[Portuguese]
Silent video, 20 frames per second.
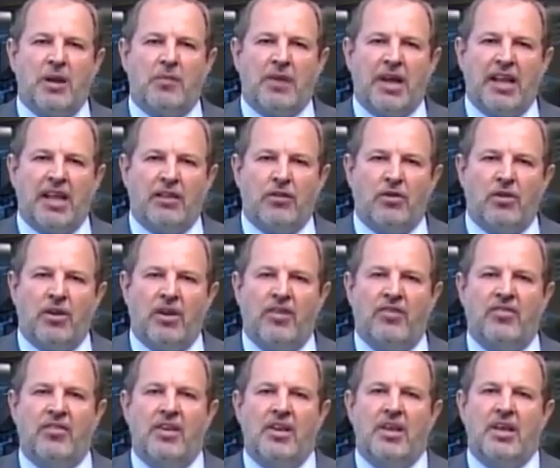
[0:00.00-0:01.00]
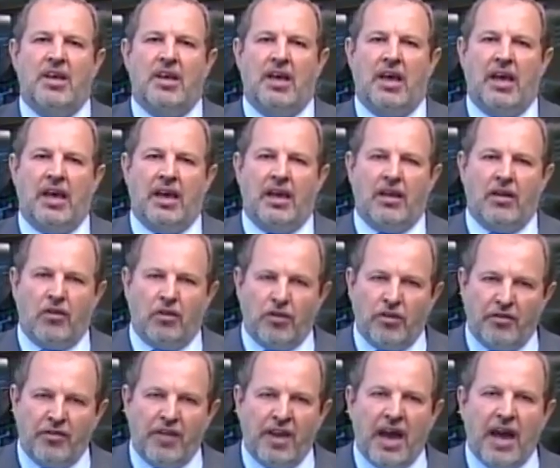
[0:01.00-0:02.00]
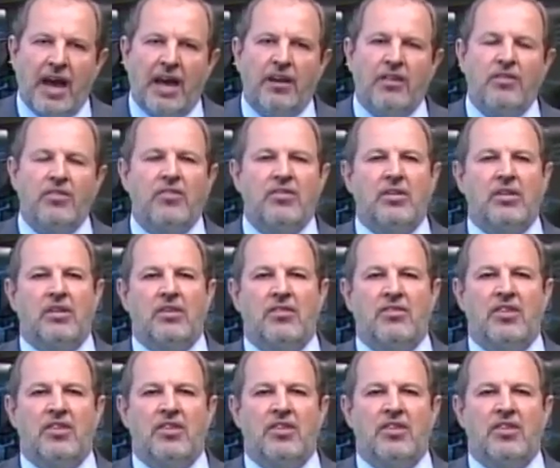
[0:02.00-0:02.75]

Trabalhadores eh, Rodoviários,